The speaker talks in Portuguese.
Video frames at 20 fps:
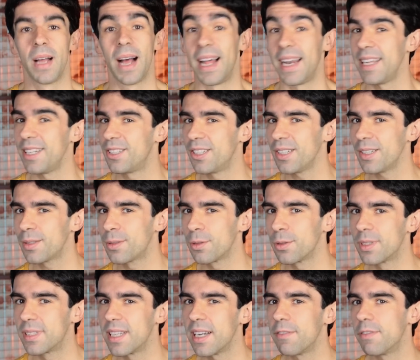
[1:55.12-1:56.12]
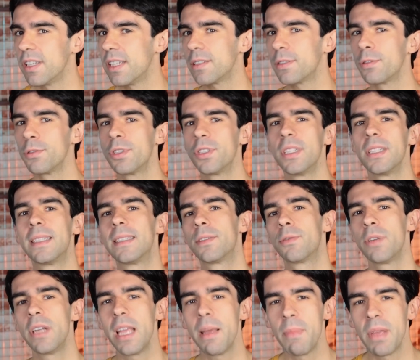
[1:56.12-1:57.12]
Além disso, serviços de
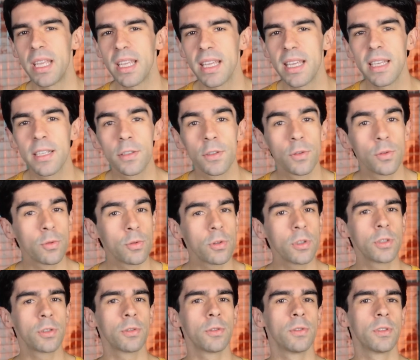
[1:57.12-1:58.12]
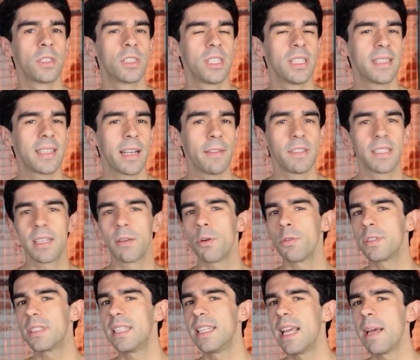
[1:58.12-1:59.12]
streaming e estúdios de televisão
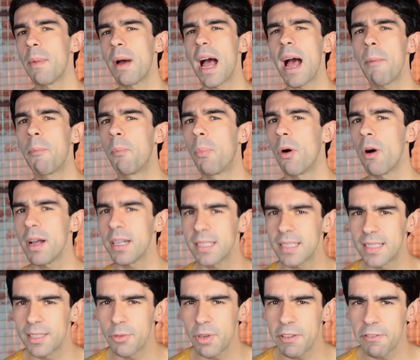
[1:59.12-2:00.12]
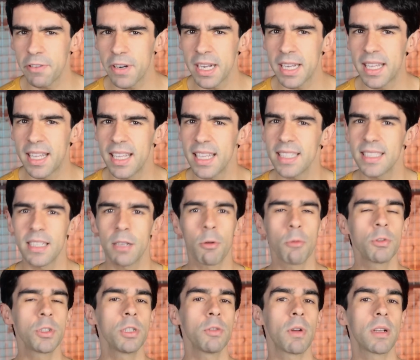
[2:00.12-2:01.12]
ou cinema apostam em franquias e
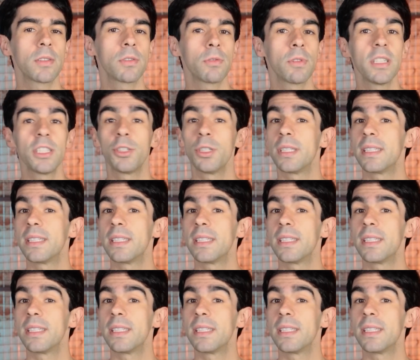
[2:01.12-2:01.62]
continuações